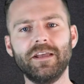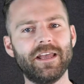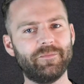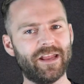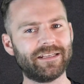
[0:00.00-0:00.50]

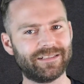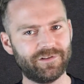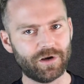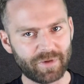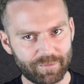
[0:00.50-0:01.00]
Im nächsten
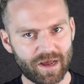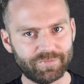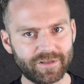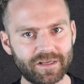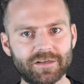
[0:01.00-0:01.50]
domrap
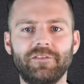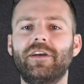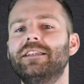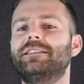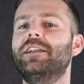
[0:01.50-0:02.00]
update
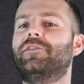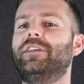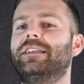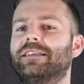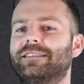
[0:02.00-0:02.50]
werde ich dann auf die
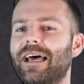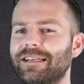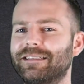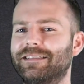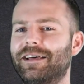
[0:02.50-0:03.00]

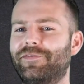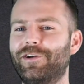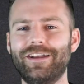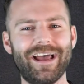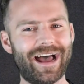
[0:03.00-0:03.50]
interessantesten davon